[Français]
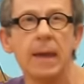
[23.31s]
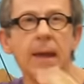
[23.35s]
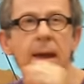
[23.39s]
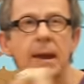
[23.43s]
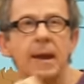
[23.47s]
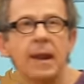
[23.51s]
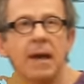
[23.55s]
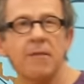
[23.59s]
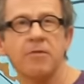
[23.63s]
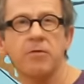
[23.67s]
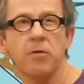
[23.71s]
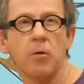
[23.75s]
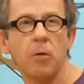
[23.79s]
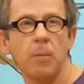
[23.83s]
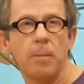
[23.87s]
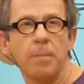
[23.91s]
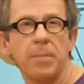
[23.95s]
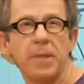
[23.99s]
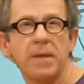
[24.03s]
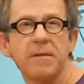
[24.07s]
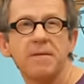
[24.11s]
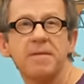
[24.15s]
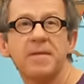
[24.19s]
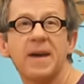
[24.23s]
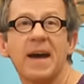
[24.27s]
L'avion
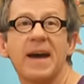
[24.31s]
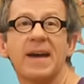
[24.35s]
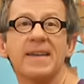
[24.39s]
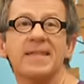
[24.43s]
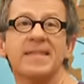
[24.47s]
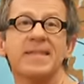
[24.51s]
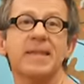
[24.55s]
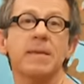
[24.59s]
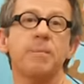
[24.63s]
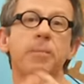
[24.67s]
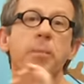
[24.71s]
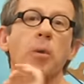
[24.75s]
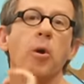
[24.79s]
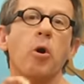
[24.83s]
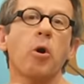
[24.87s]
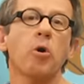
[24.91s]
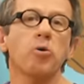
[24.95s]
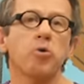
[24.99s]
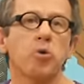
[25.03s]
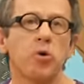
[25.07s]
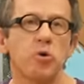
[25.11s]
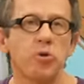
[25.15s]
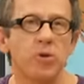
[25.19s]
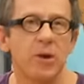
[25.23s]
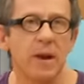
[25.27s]
va ainsi
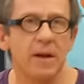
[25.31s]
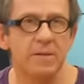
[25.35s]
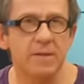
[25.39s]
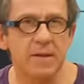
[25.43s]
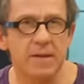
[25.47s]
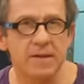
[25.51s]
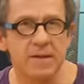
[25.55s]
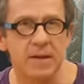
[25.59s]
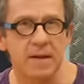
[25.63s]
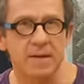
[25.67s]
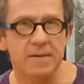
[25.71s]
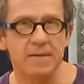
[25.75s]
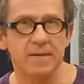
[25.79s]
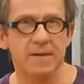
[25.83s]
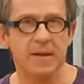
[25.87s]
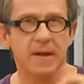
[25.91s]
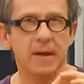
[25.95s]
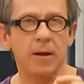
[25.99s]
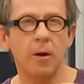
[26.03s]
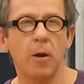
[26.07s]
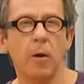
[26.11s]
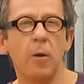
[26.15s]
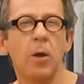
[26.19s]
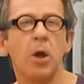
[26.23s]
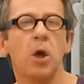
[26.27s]
prendre de la vitesse,
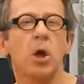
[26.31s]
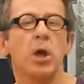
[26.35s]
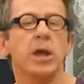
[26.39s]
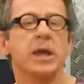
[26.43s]
créant